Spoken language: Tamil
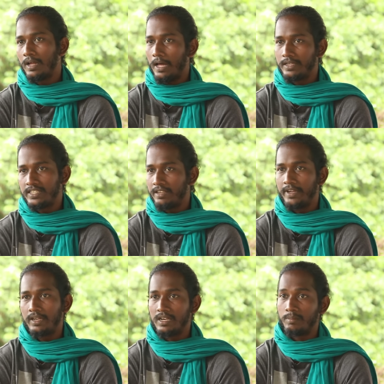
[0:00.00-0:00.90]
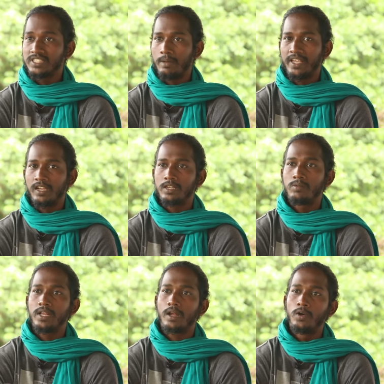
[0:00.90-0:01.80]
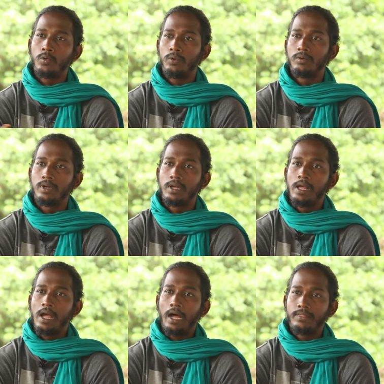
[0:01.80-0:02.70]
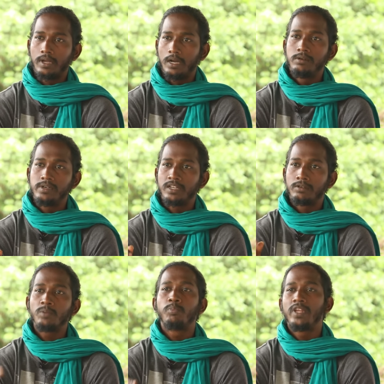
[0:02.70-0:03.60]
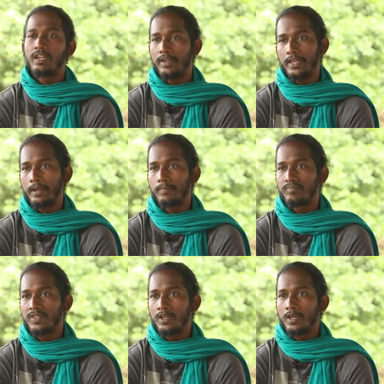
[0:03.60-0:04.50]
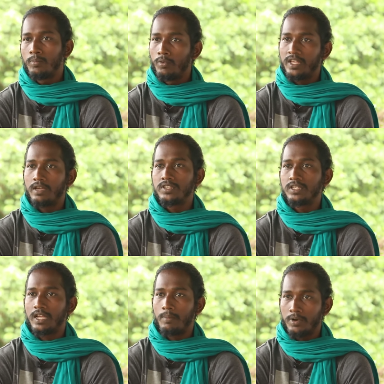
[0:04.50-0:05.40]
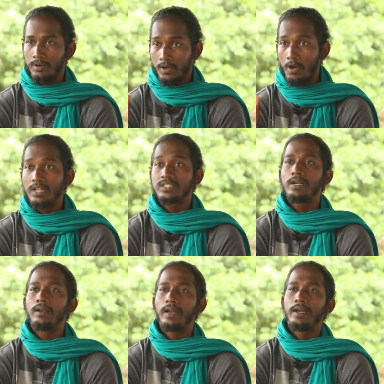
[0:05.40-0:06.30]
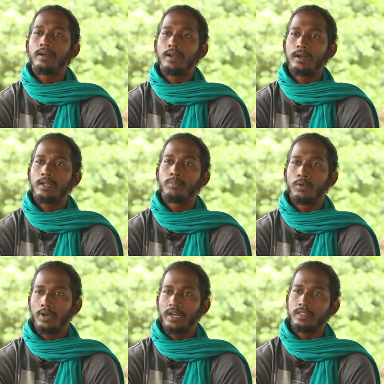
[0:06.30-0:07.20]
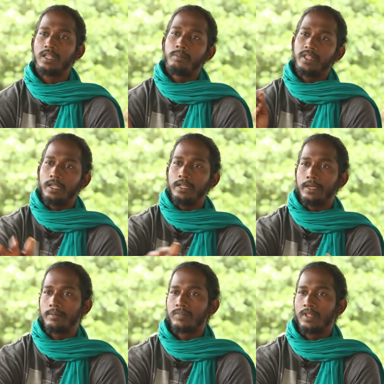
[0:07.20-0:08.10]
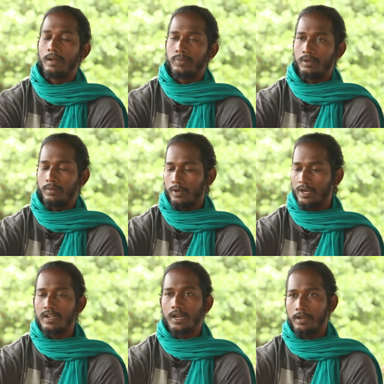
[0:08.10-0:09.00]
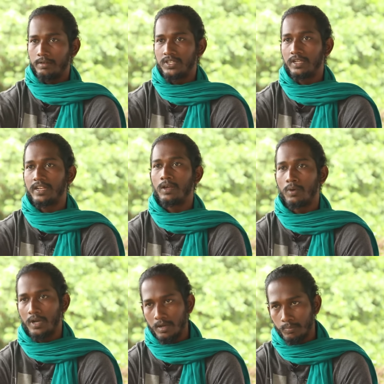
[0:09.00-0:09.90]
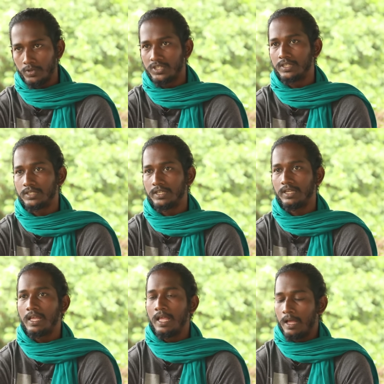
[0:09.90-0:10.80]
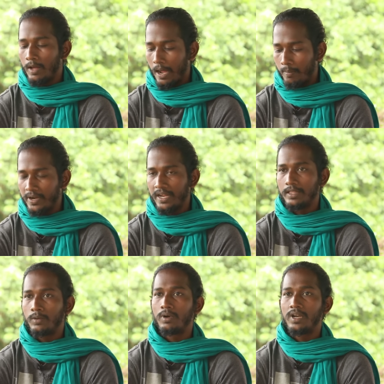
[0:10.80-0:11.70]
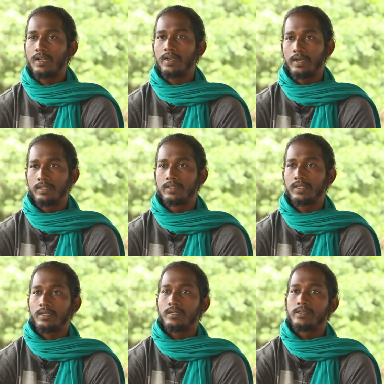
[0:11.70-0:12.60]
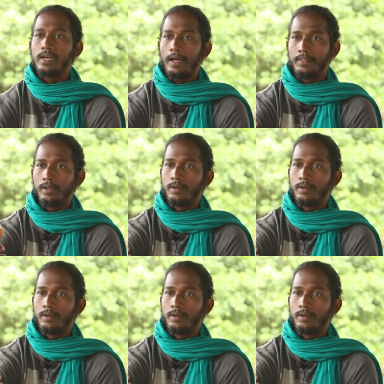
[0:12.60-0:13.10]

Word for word: அரிசியை வீட்டில் நம்ம சமைக்கிறதுக்கு முன்னாடி கழுவோம் அந்த கழுவு நீர் வந்து புளிக்க வைங்க புளிக்க வச்சதுக்கப்புறம் கான்சன்ட்ரேட்டடான பொருளை எடுத்து அப்படியே தெளிங்க அப்போ ஒரு லிட்டர் கழுவி வச்சுருக்கிறீங்க ஒரு லிட்டர் புளிச்சிடுச்சு அப்படியே அந்த ஒரு லிட்டரை எடுத்து அந்த